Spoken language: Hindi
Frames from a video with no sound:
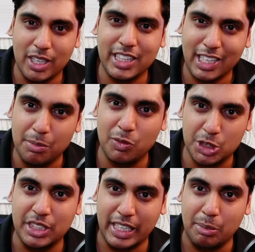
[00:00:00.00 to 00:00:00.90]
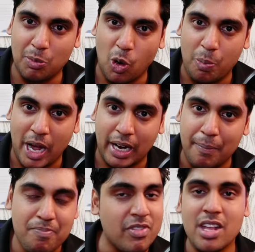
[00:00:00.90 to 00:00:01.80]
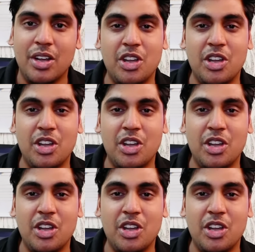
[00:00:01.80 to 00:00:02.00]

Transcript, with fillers: आपको लगता है कभी वो जिंदगी में बोल पाएगा